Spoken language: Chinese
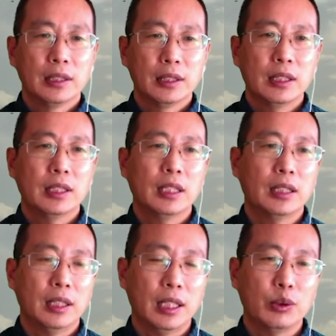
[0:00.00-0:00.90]
这个呢，
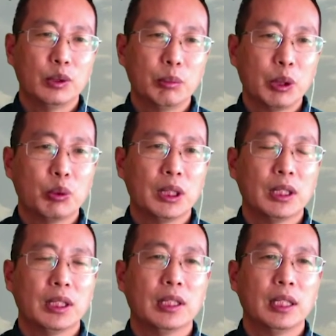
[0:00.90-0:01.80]
当然就是美国的一
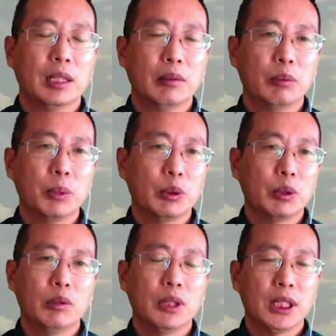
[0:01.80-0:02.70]
个特点了。对美国
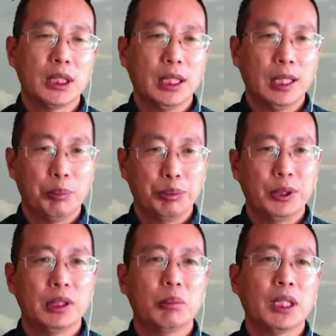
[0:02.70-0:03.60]
人，对挣钱呢不
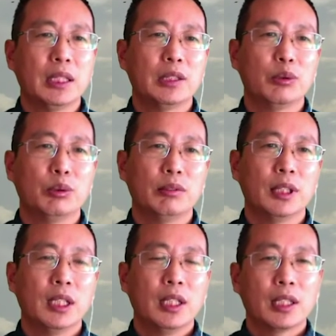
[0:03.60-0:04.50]
是那么感兴趣，
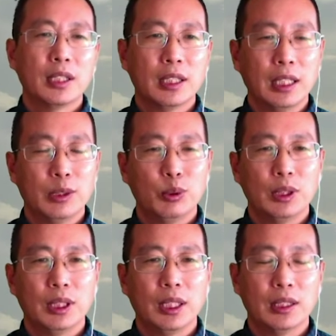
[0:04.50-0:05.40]
更感兴
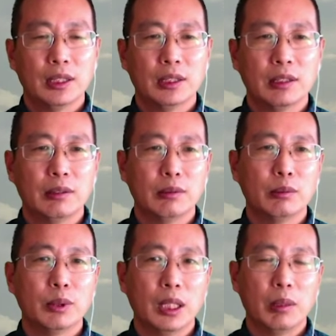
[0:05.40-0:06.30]
趣呢是
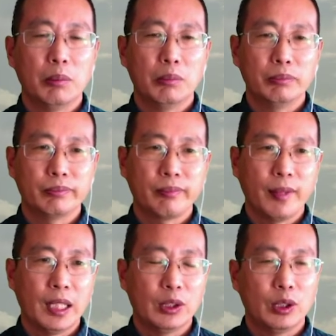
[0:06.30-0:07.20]
我
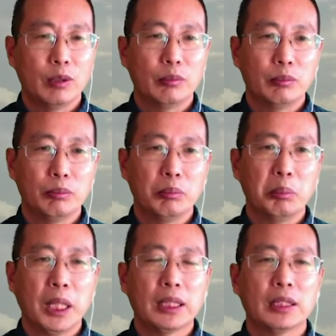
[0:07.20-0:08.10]
要
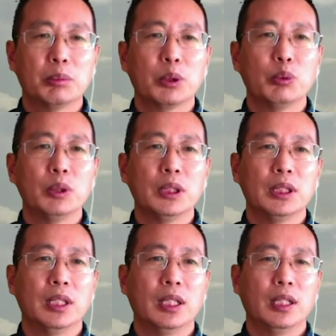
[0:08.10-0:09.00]
买点什么东西
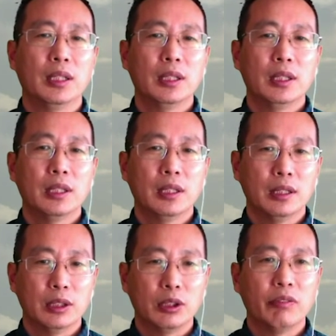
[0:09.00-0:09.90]
啊，
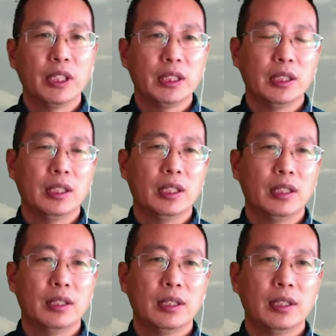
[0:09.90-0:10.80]
呃，消费啊。
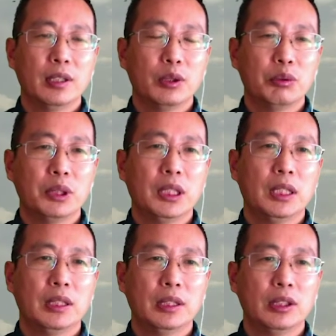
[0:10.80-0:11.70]
所以
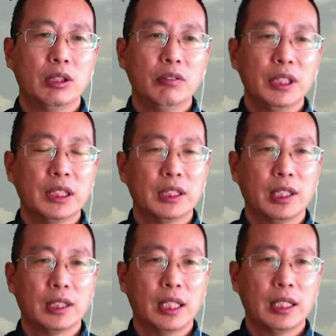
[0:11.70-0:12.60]
呢，这个消费市
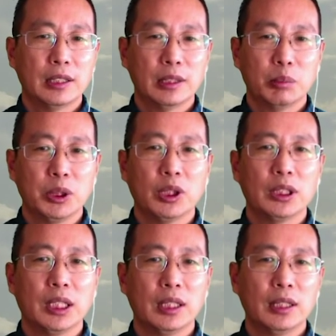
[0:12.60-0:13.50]
场呢是比较
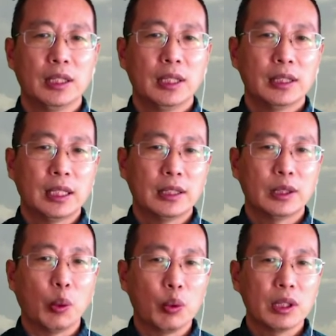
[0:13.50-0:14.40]
热，但是
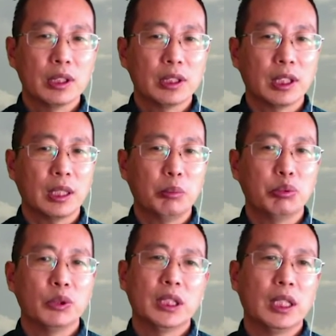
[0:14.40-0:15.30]
投资市场呢
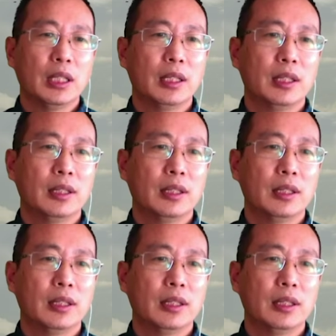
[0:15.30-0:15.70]
不热啊。